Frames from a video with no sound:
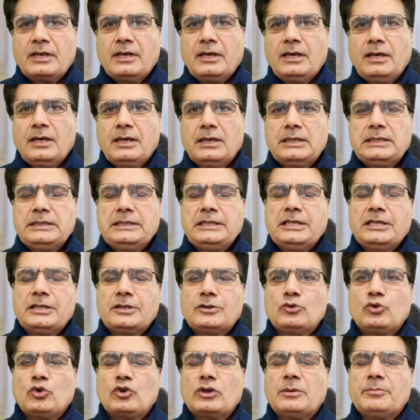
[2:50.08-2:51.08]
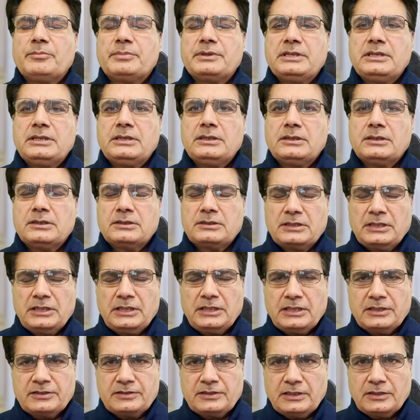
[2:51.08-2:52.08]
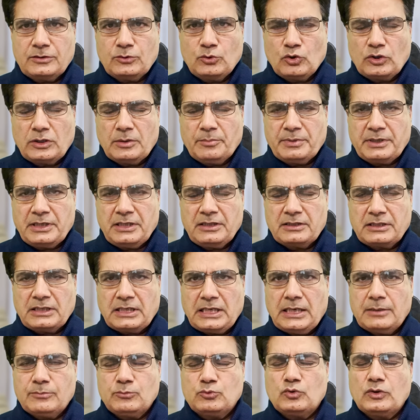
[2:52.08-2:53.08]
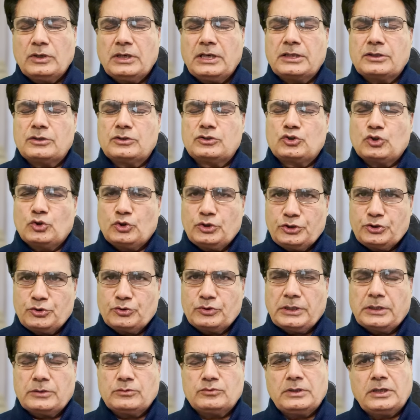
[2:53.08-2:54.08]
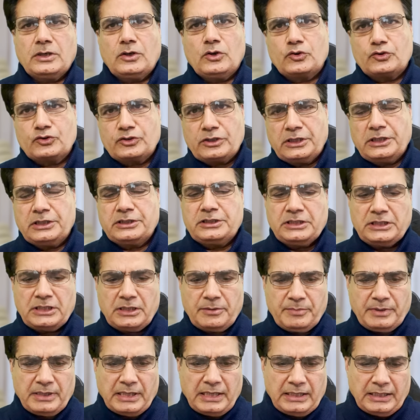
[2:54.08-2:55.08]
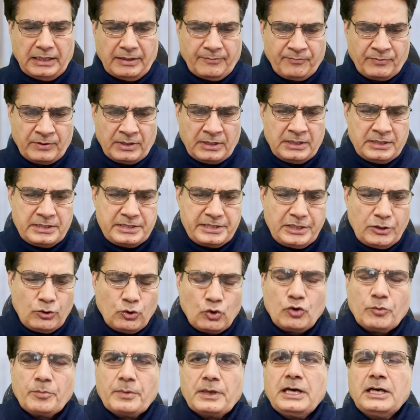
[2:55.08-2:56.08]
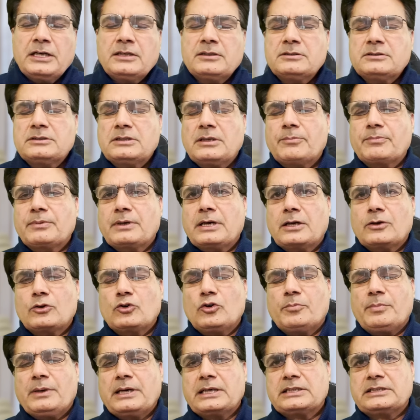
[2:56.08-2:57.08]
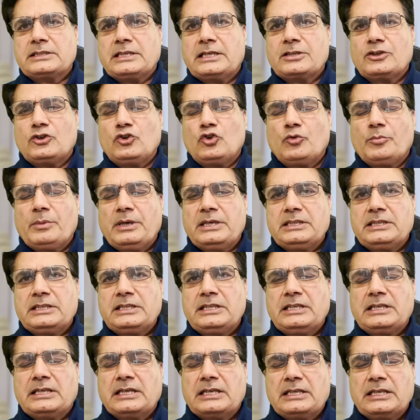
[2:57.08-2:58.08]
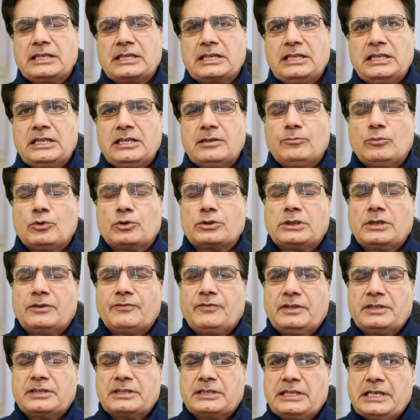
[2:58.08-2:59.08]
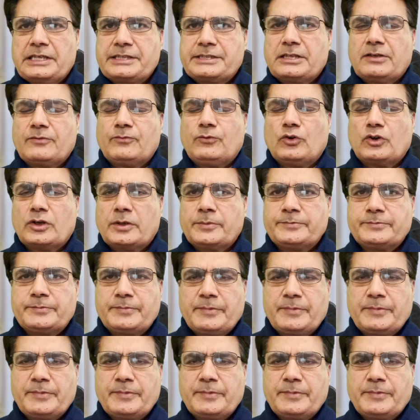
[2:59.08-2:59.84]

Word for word: कि ये दो नंबरी तरीके से दो नंबर इंतखब हुआ चोरी शुदा हुआ और उसके नतीजे में आए हैं ये हुक्मरान जब कल को पाकिस्तान की नुमाइंदगी करने के लिए मुख्तलिफ इंटरनेशनल फोरम